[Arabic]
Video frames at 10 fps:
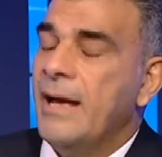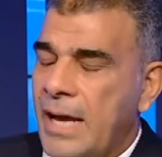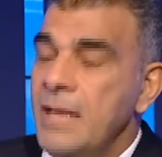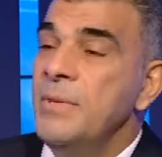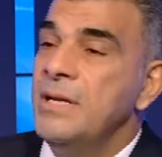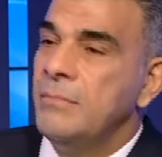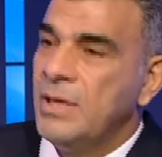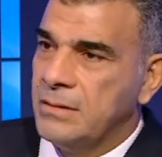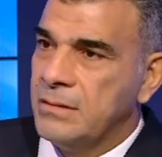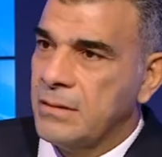هل من
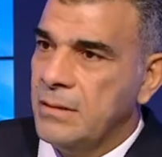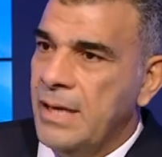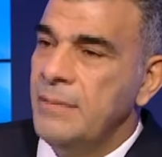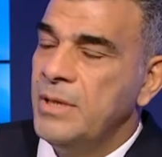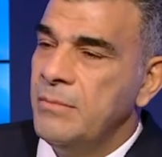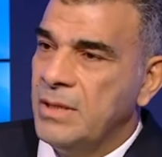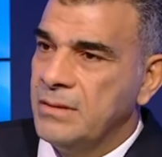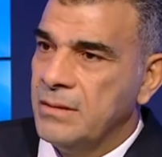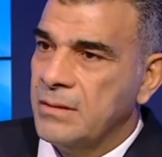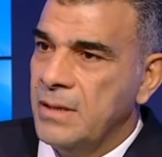المنطق هل من
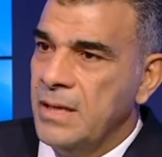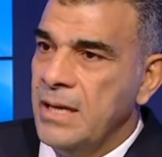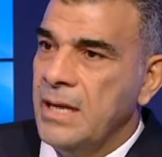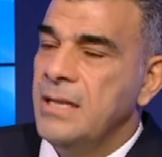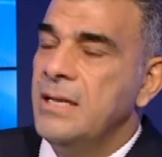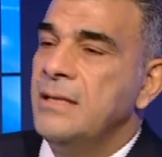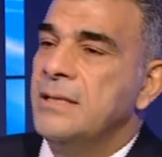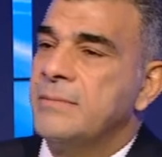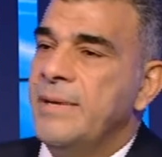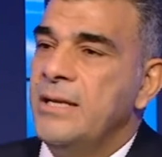المنطق ان
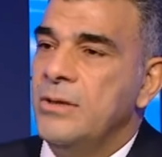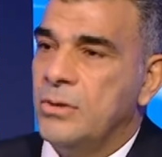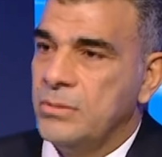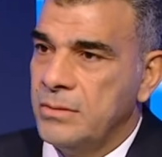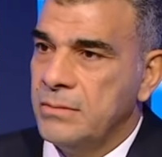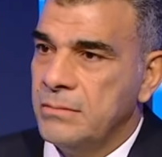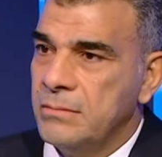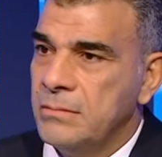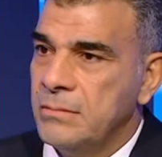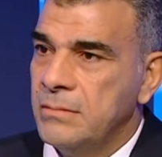الاسماعيلي يقعد
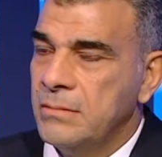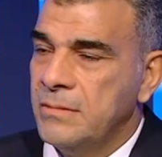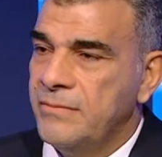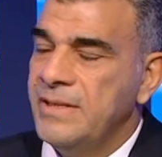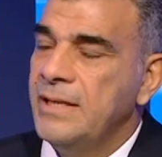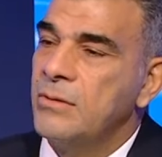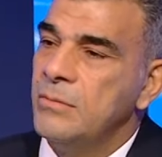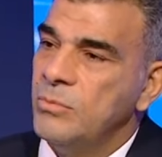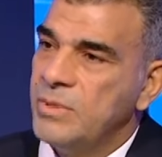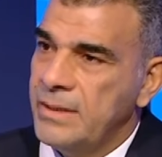في الدوري
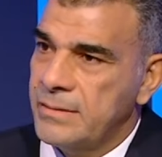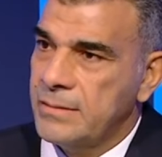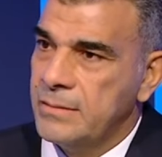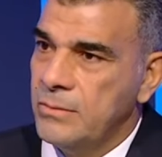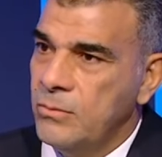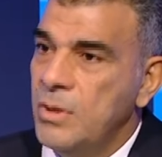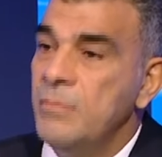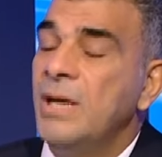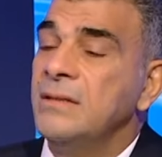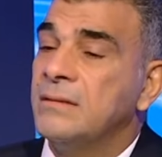الممتاز
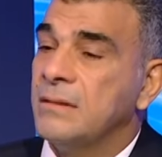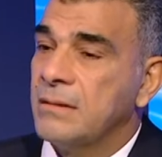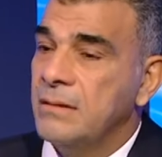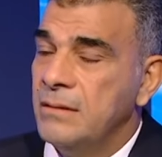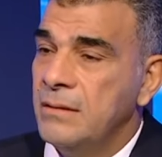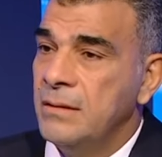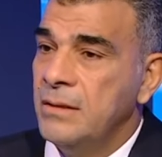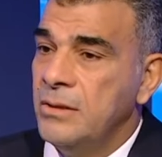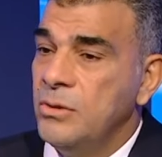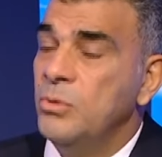والمنطق
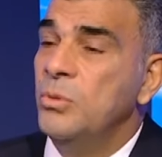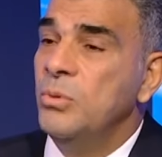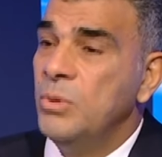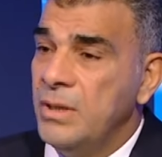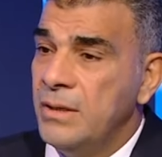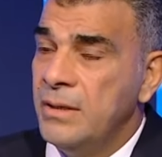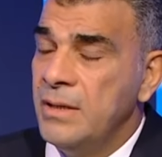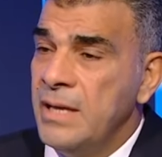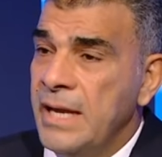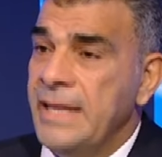يقول
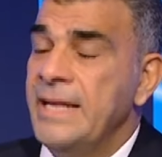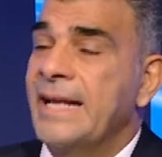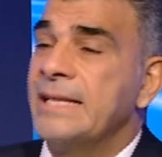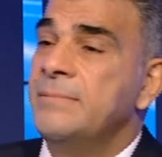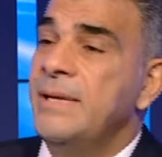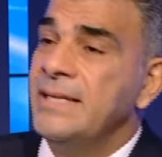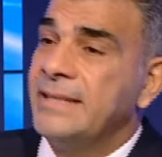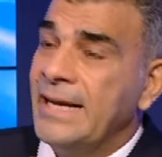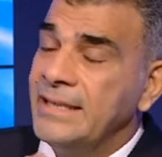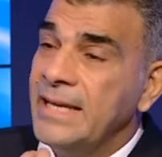ان انا كسبان
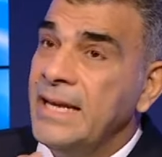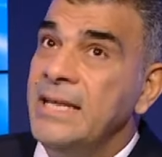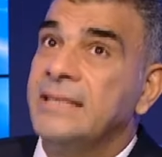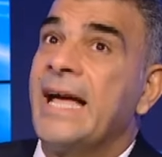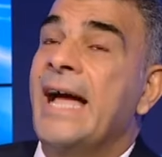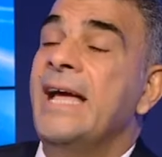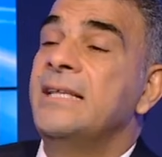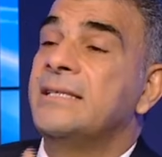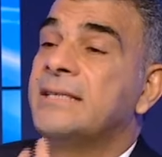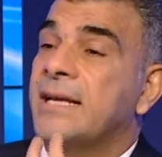الاتحاد
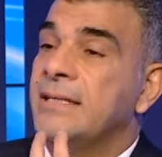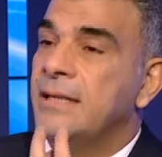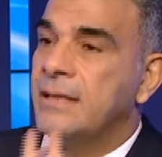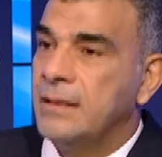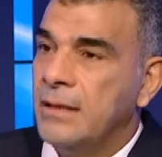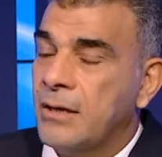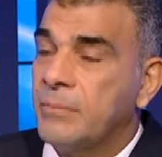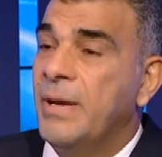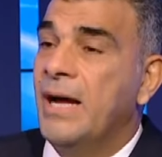الاتحاد السكندري 4-1